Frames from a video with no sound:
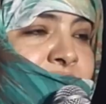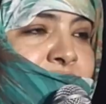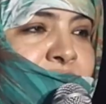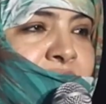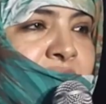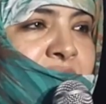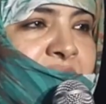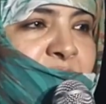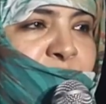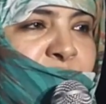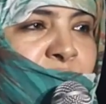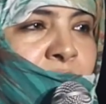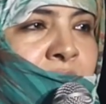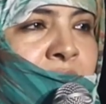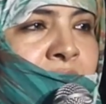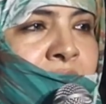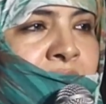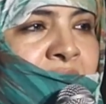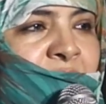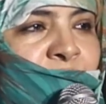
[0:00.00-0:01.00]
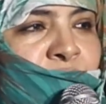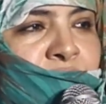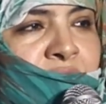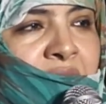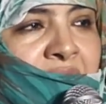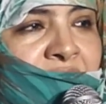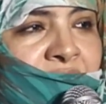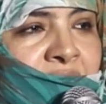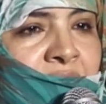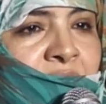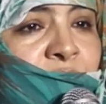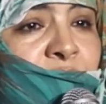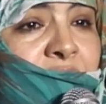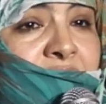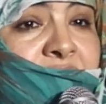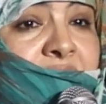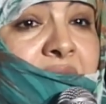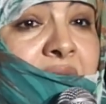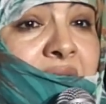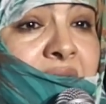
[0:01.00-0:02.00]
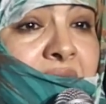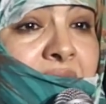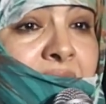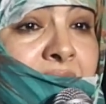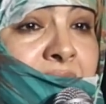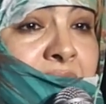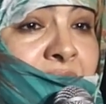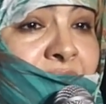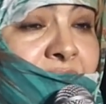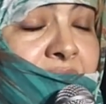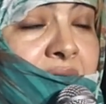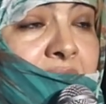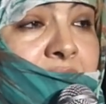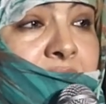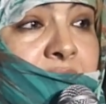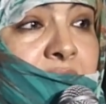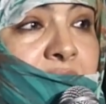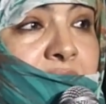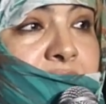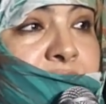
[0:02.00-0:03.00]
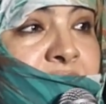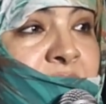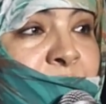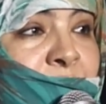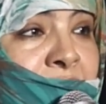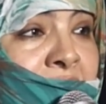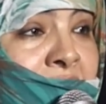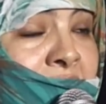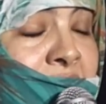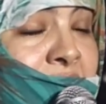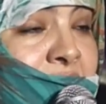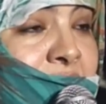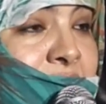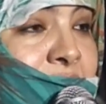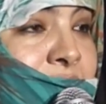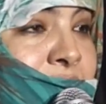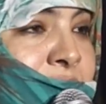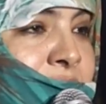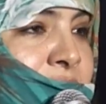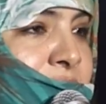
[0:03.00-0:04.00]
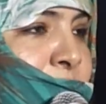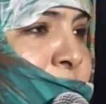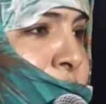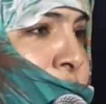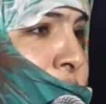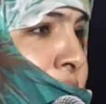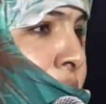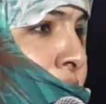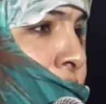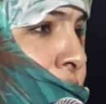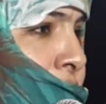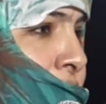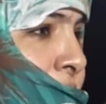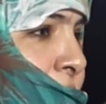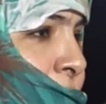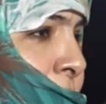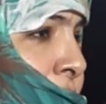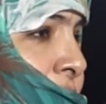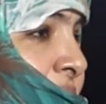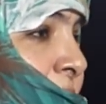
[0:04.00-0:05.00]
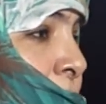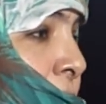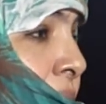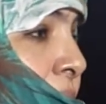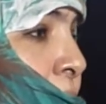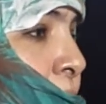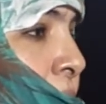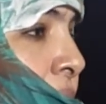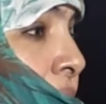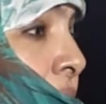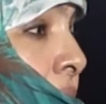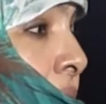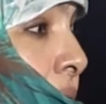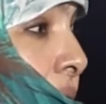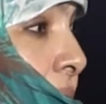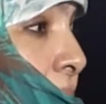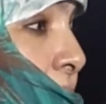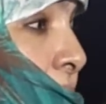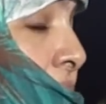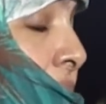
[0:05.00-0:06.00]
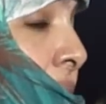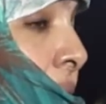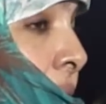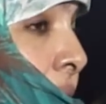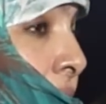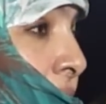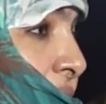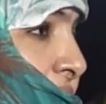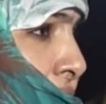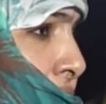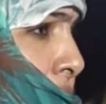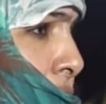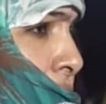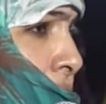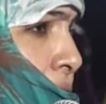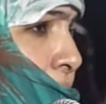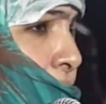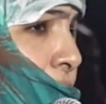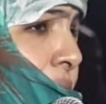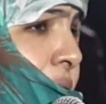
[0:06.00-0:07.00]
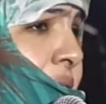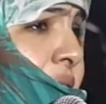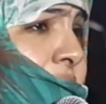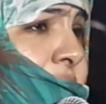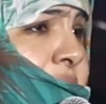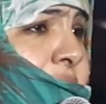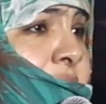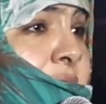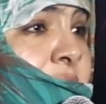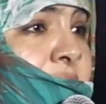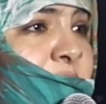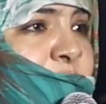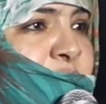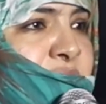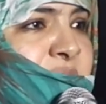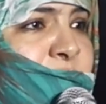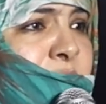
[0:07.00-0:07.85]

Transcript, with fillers: في الغرب وأحرق مصحفا أو أساء فذلك ليس من البساطة وإنما هو إظهار للحق فجلستنا هذه يعلمون